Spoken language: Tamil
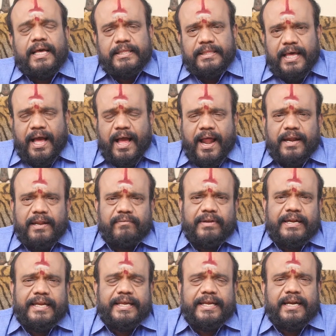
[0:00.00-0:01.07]
இந்த ஆடி
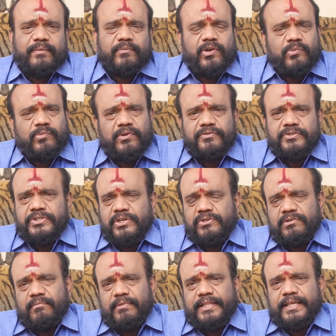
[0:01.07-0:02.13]
வெள்ளிக்கிழமை ரொம்ப
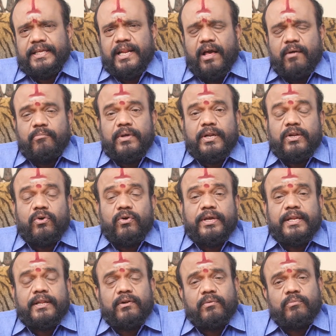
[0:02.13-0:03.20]
விசேஷம் பார்த்திங்கன்னா அம்மன்
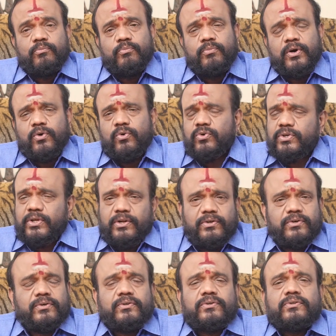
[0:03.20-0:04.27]
கோயிலில் ரொம்ப கூட்டம்
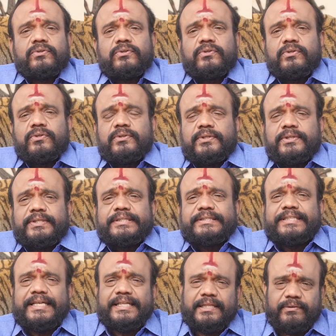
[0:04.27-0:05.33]
இருக்கும்
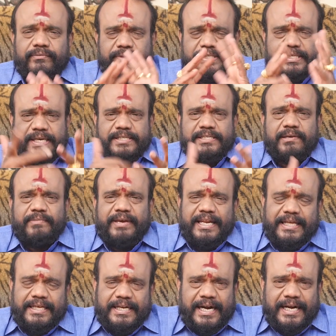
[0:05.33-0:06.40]
சரி இந்த விசேஷமே
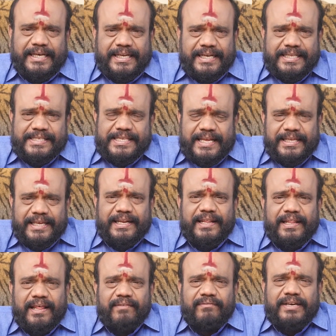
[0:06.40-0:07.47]
எனக்கு நடக்கலை சார்
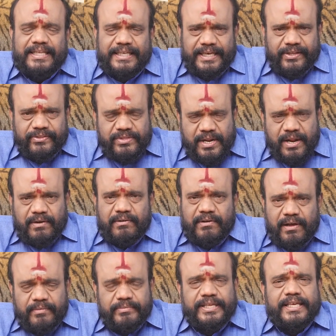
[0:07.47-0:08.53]
என்ன தான்
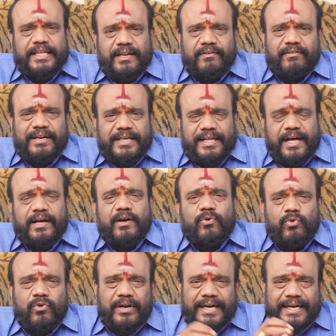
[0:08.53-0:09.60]
விளக்கேற்றினாலும் அப்படிங்கிறவங்களுக்காக
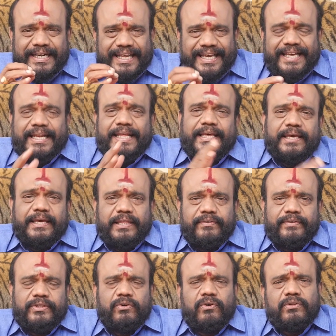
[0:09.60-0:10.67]
ஒரு டெக்னிக் இது
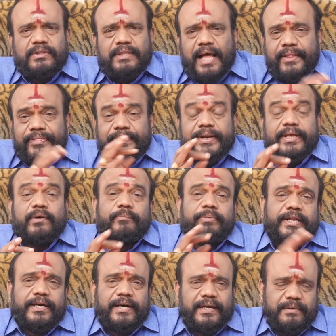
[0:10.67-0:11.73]
வந்து ஒரு தாந்திரிக
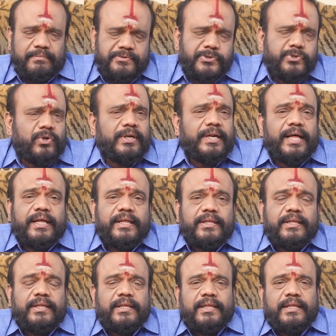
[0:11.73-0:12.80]
பரிகாரம்னு சொல்லலாம்
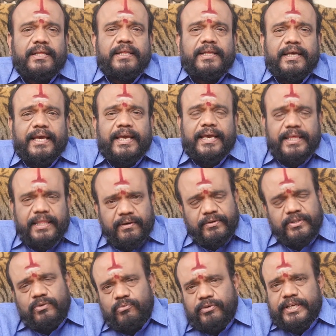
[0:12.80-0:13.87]
இதை
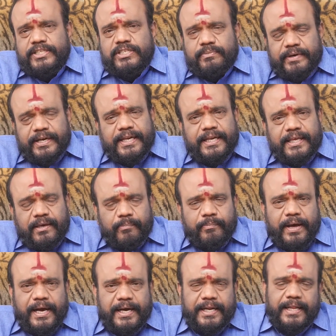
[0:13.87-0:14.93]
வந்து முயற்சி பண்ணி நீங்கள்
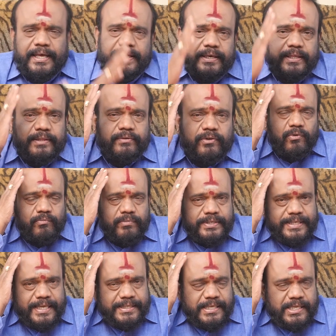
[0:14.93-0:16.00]
பார்க்கலாம் இது ரொம்ப
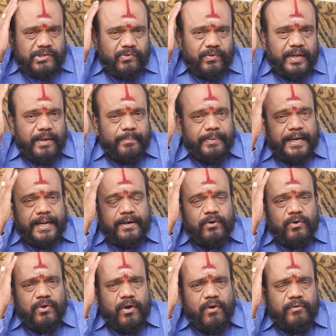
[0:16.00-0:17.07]
சக்ஸஸ்ஃபுல்லாக பலன்
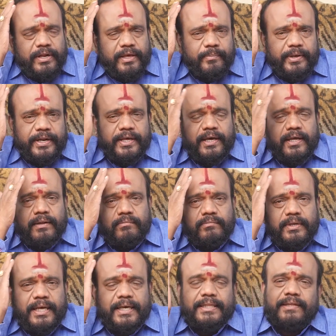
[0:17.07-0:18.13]
கொடுக்கக்கூடிய பரிகாரம்
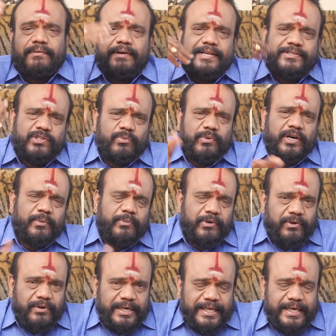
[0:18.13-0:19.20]
நாங்கள் இந்த வாஸ்து பார்க்க
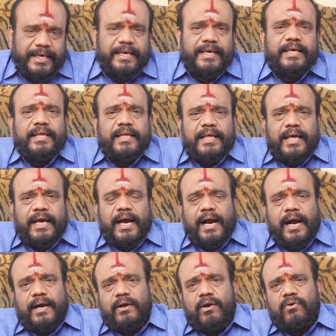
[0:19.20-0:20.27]
போகிறோம்ல
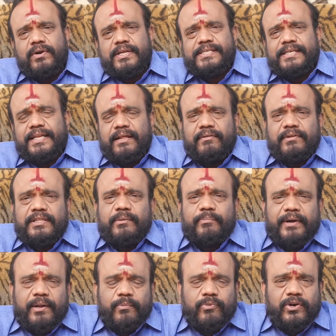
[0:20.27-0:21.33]
அங்கே கூட சிலர் வந்து
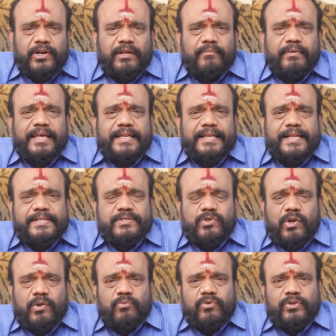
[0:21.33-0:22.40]
பணப்பொழுக்கமே இல்லைன்னு
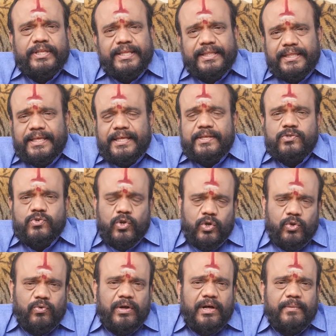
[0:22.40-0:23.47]
சொல்லும்போது இந்த
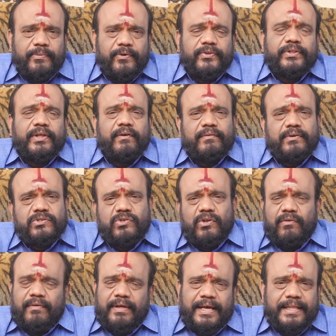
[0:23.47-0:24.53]
சொல்லுவோம் அப்போ வந்து அவங்க
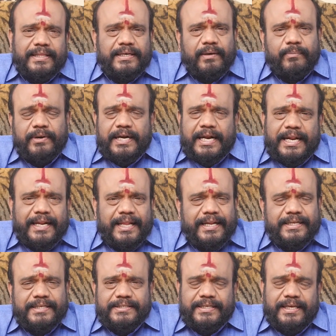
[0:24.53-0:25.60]
சொல்லுவாங்க அதுக்கப்புறம் நல்லா
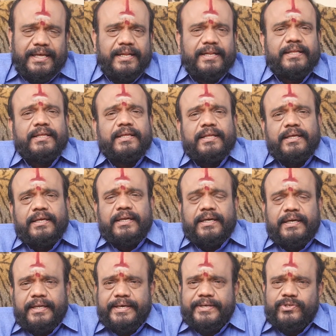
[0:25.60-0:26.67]
இருக்குது சார்
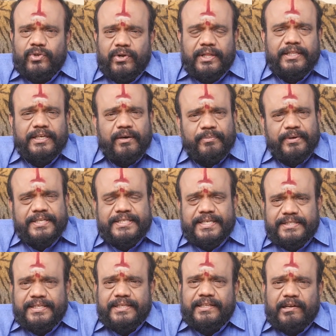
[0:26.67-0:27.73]
நீங்கள் சொன்னதுக்கப்புறம்
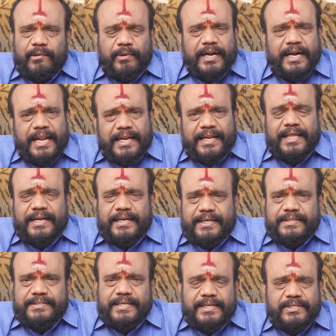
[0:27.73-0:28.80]
செஞ்சதுக்கப்புறம் நல்லா
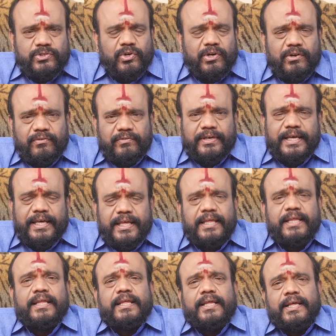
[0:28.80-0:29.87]
இருக்குது சார்ன்னு சொன்னவங்க
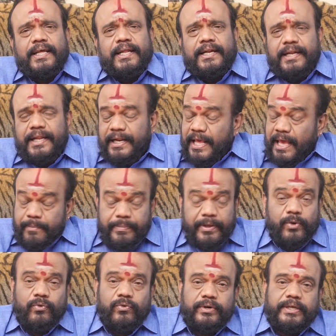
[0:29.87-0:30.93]
நிறையா
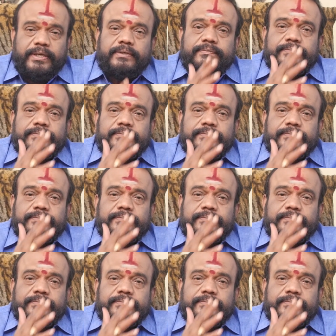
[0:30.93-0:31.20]
பேர் உண்டு